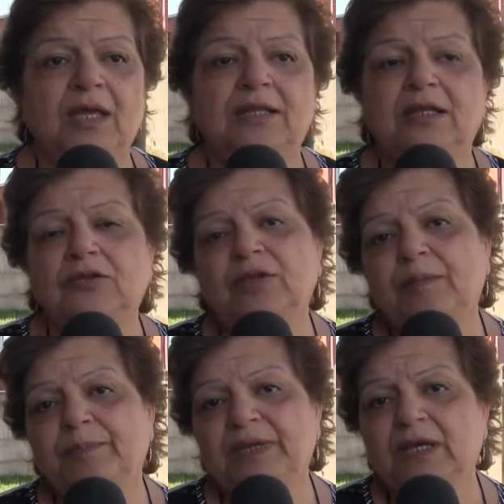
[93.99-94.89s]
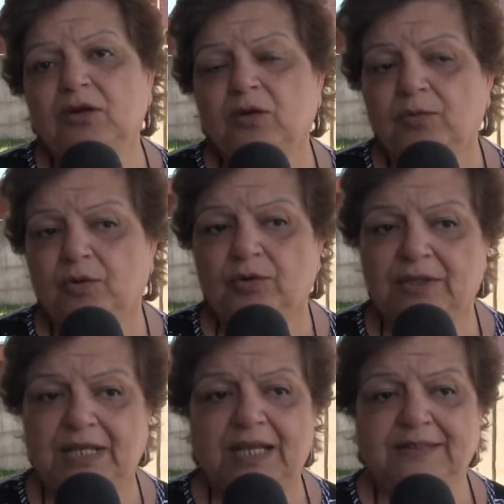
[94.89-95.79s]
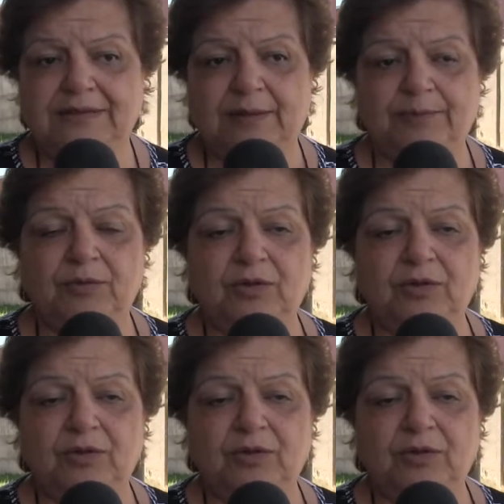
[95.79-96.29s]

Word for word: tanto del PIE como de la SEP.